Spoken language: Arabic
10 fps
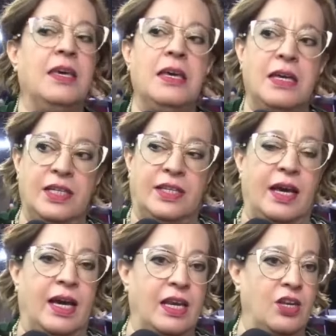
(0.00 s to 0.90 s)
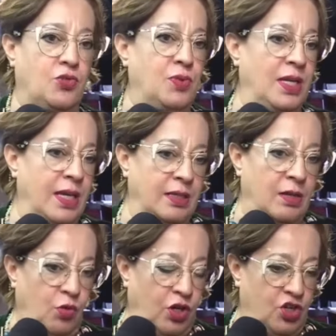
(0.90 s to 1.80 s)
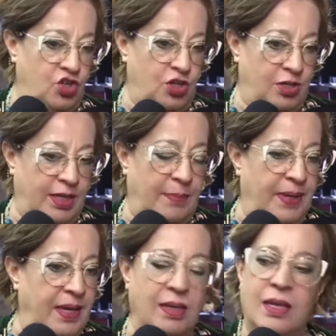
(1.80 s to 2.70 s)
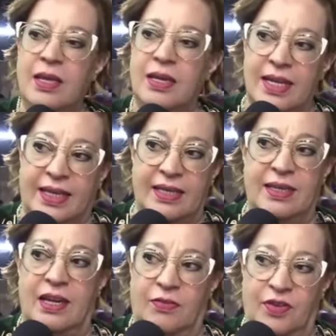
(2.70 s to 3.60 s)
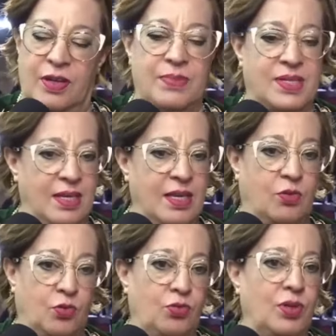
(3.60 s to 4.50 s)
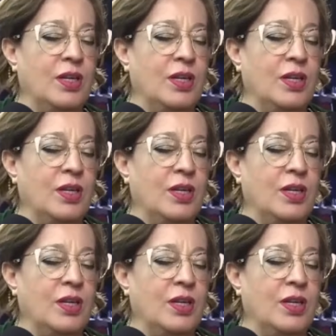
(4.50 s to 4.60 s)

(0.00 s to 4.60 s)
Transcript: يعني تاخرنا شويه لان المخرج تعبان لكن الفيلم سيكون